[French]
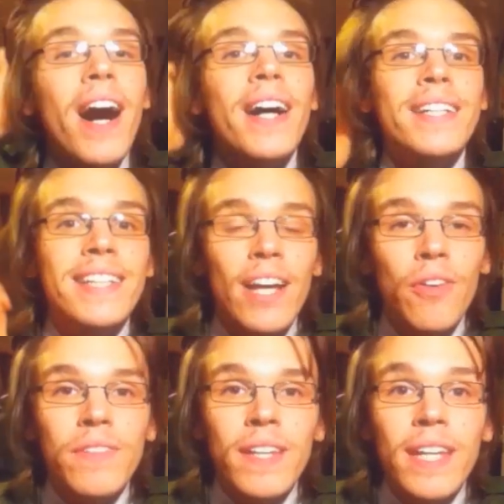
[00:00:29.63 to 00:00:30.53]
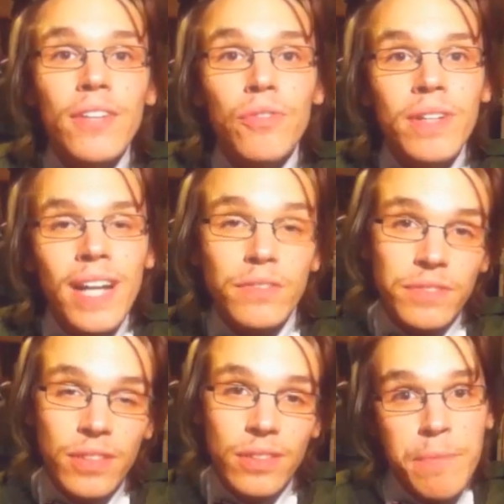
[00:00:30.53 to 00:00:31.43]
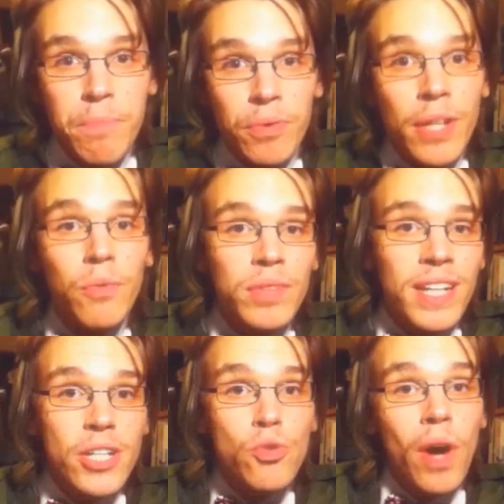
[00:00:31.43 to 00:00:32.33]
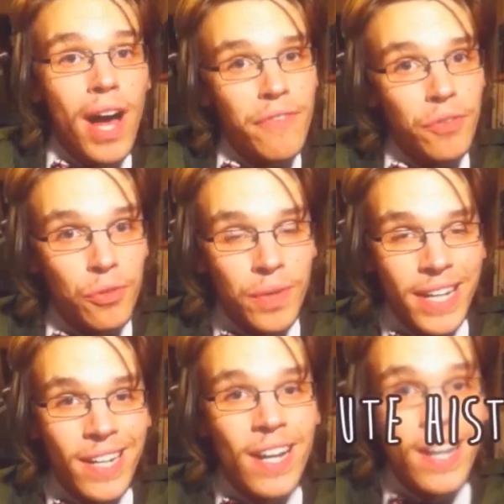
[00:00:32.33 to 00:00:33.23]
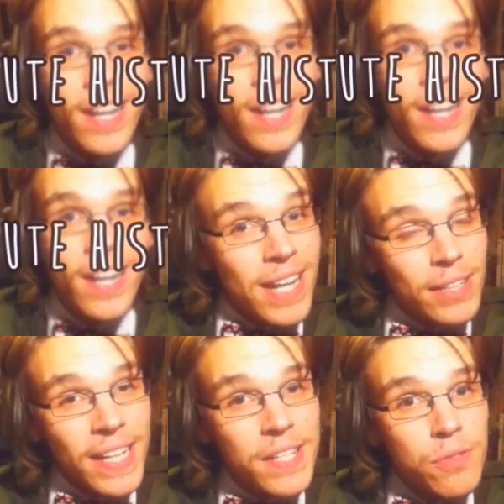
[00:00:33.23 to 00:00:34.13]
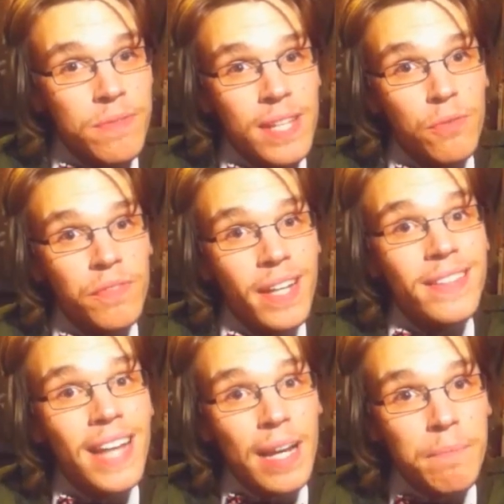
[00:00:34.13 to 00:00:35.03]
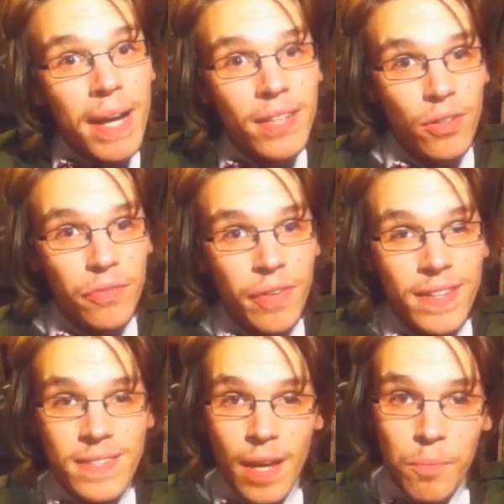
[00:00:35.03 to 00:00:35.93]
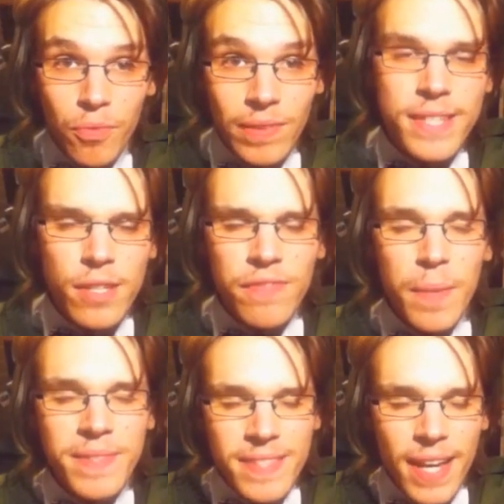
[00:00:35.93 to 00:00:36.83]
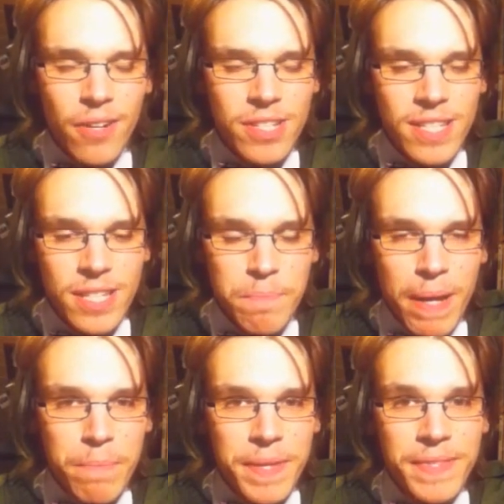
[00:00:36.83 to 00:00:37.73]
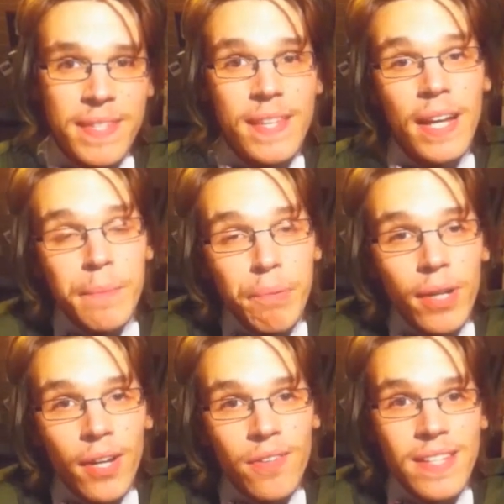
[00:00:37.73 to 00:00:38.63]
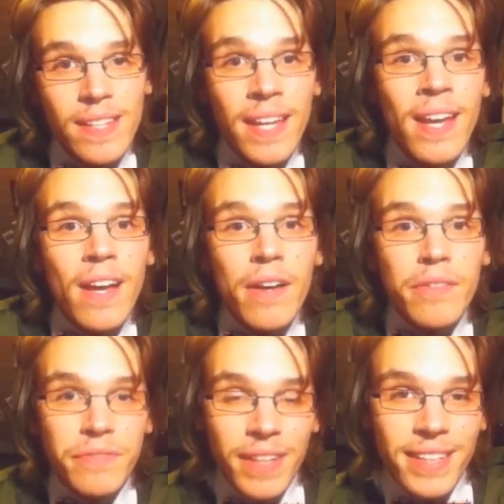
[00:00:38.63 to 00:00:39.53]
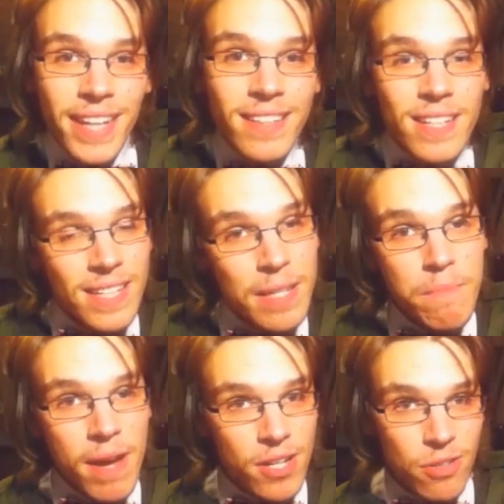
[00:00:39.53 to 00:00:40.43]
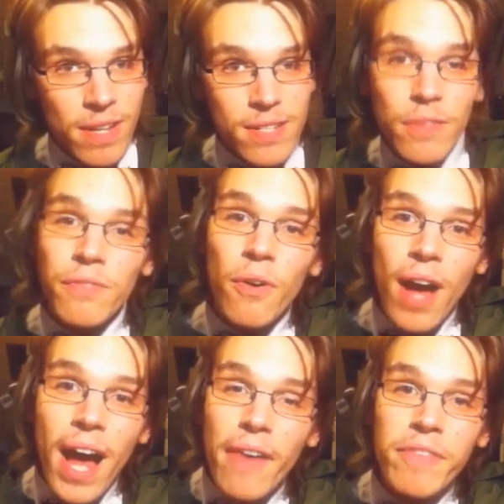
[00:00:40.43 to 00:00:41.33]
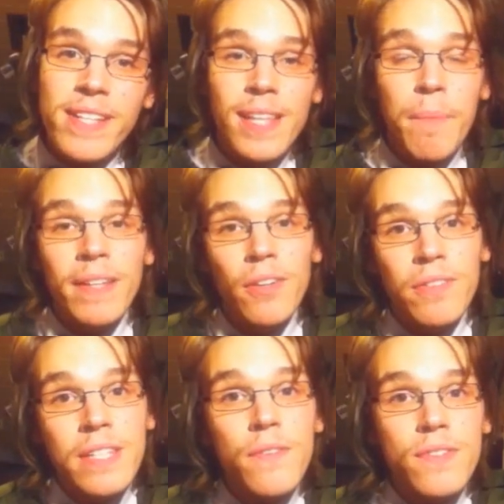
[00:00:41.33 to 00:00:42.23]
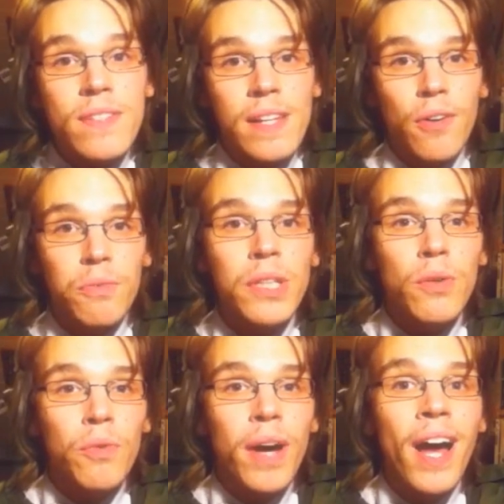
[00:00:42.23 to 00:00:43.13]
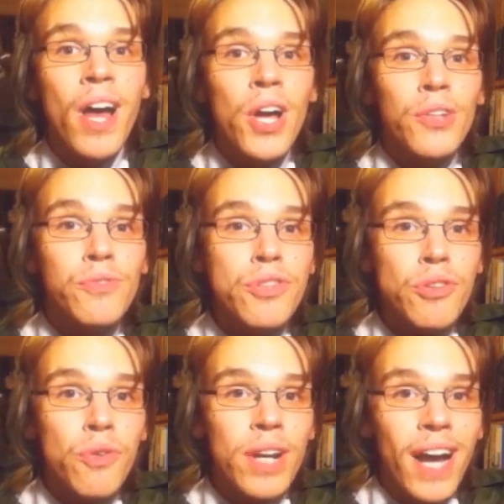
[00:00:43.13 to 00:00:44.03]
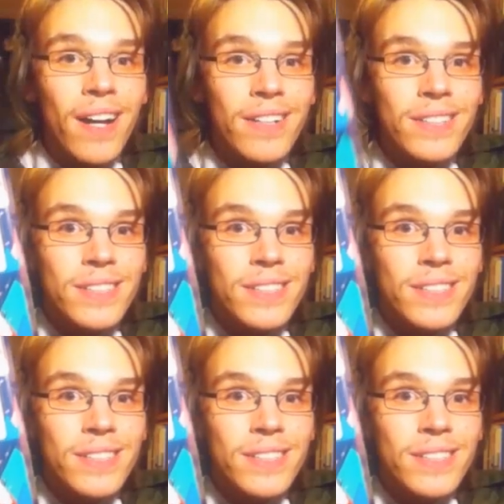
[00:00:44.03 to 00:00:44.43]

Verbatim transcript: un calendrier de l'Avent, c'est pour décompter les jours avant Noël. La tradition, ça nous vient d'Allemagne en fait, ça remonte au 19e siècle si je dis pas de bêtises, et à l'époque alors c'était 24 images que les enfants avaient. C'est à partir de 1958 qu'on aura du chocolat,